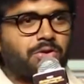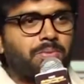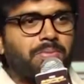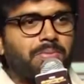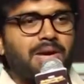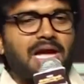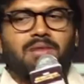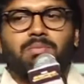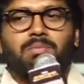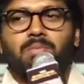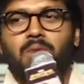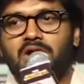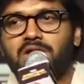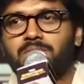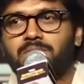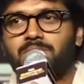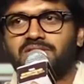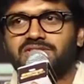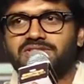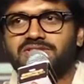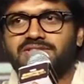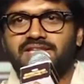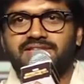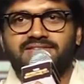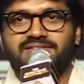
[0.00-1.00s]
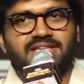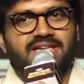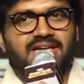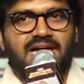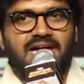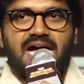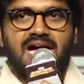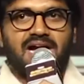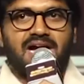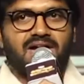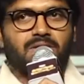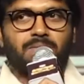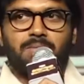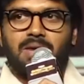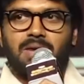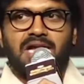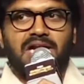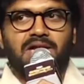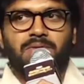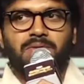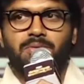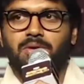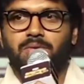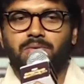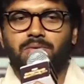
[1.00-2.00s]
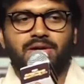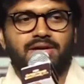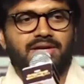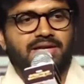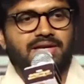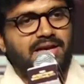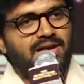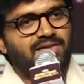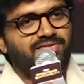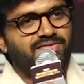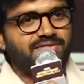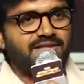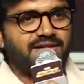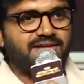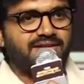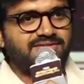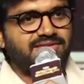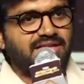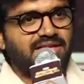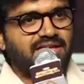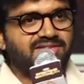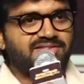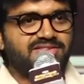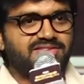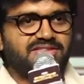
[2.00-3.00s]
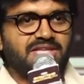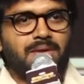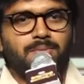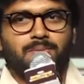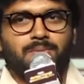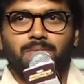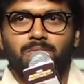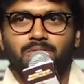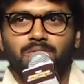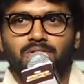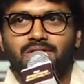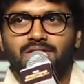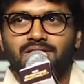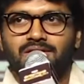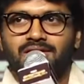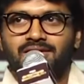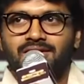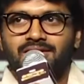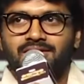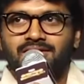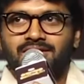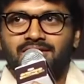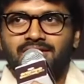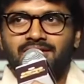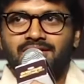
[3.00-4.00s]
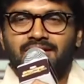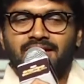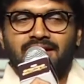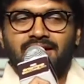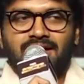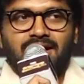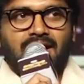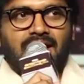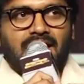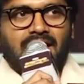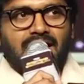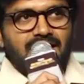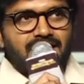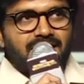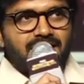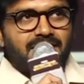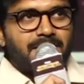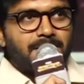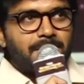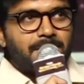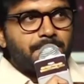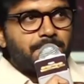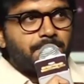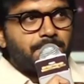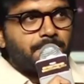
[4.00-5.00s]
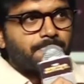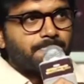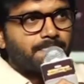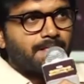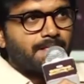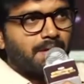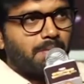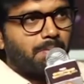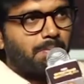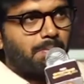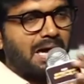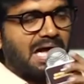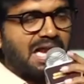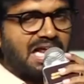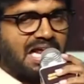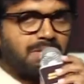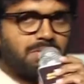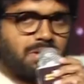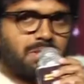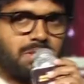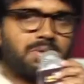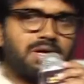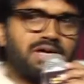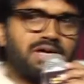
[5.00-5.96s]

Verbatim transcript: టు బ్యాక్ బ్లాక్ బస్టర్స్ ఇంకా ఆగరు బాలయ్య బాబు గారు ఇంకా అంతే ఇట్స్ అన్స్టాపబుల్ అలాగే బాలయ్య బాబు